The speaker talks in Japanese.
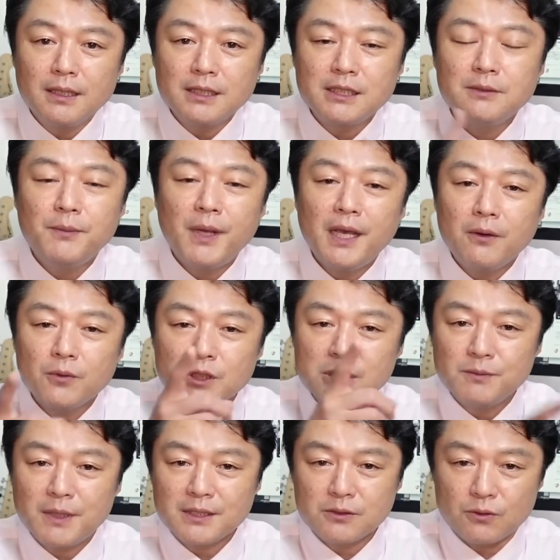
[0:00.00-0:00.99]
指名を
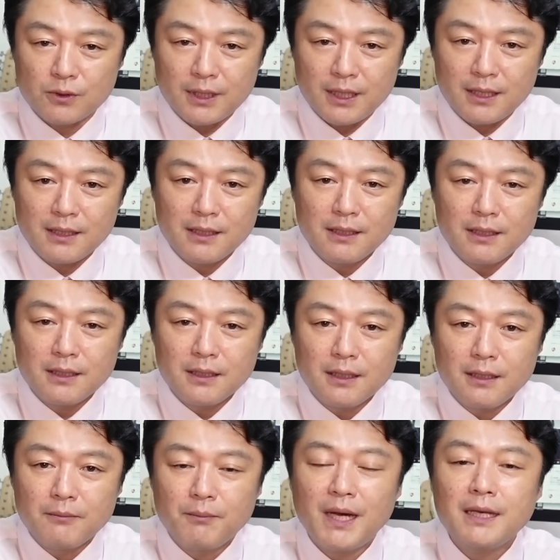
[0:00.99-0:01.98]
しますので
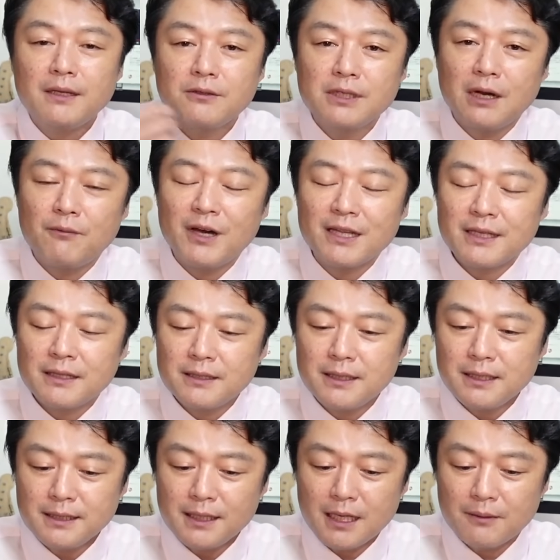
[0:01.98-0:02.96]
マイクが渡っ
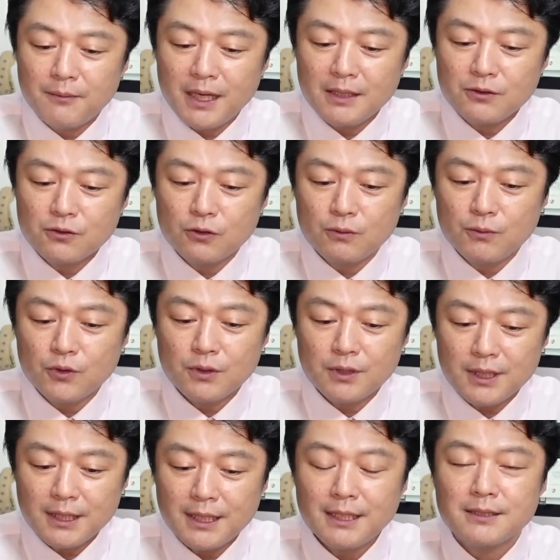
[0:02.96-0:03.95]
てきたらマイクを持っ
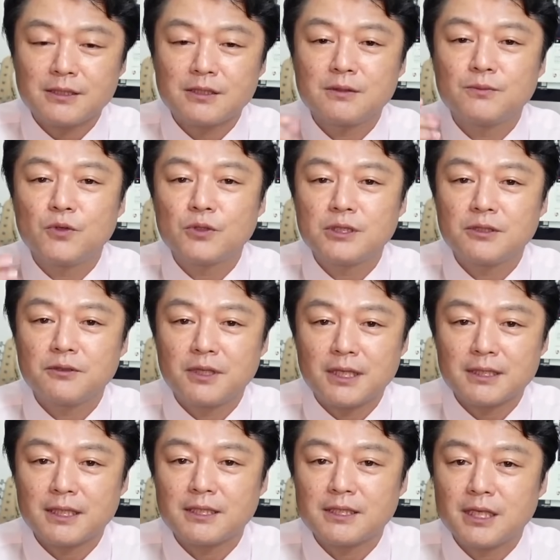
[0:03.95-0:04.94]
てから質問してくだ
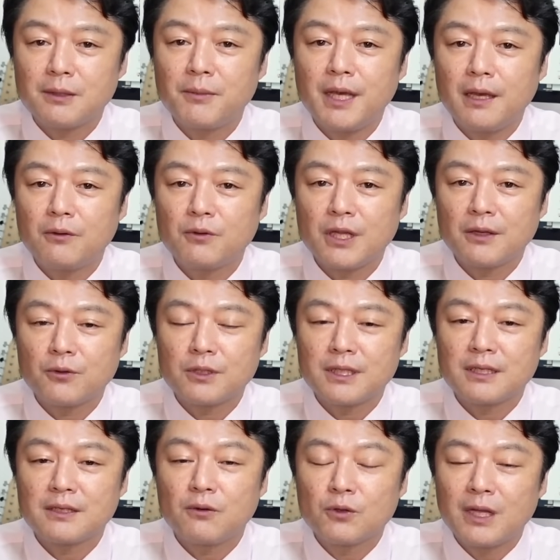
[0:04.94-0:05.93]
さい社名を名乗っ
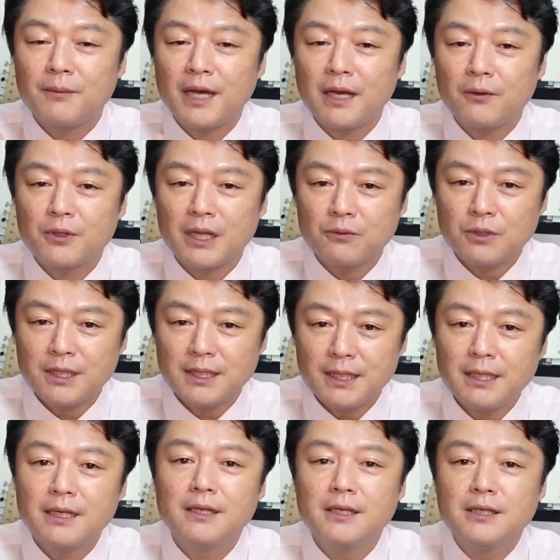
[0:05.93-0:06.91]
てお名前を名乗って
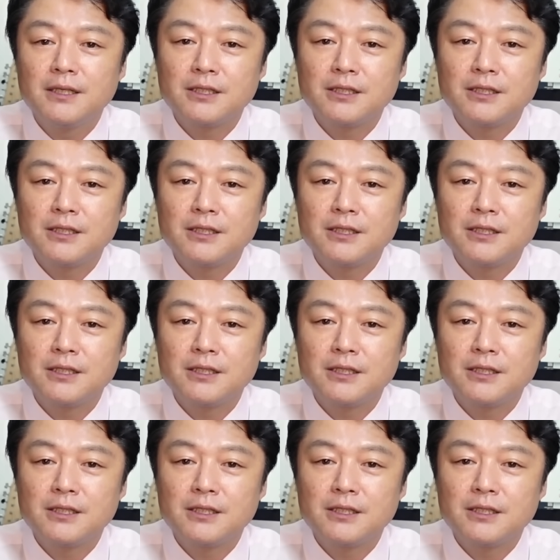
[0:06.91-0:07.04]
から